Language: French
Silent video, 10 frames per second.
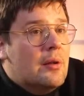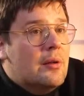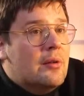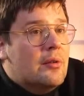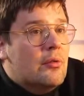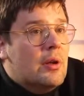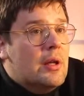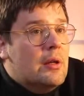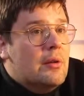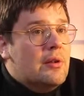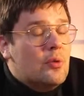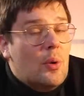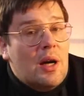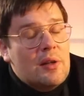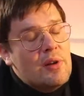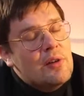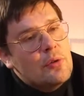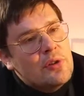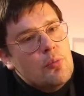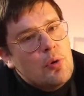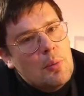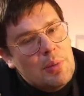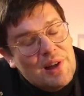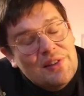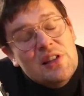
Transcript: si vous voulez, euh, ils sont arrivés à voter pour un parti